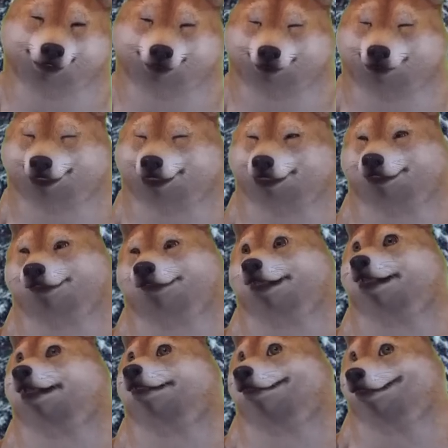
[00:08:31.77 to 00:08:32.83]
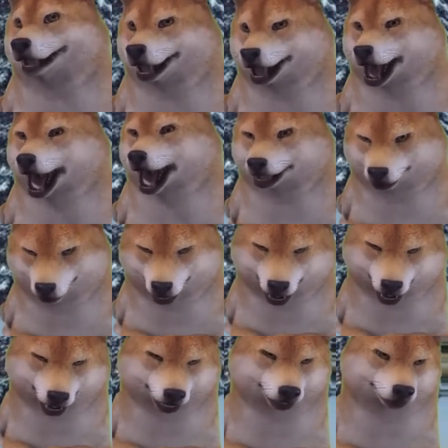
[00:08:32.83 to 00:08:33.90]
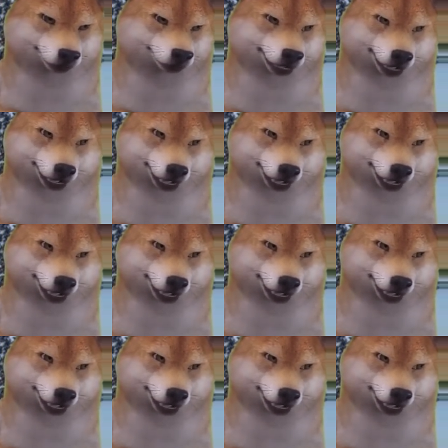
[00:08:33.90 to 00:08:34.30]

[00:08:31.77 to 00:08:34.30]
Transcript: このそのまま放置されてるんだけど。うん。